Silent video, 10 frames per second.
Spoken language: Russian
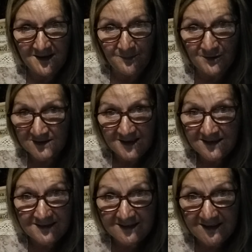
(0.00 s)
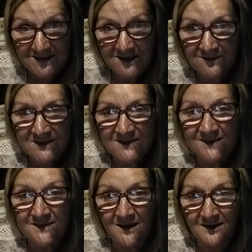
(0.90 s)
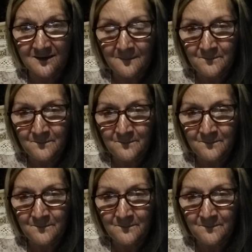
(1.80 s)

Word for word: а Бог скажет, отойдите, я вас не знал.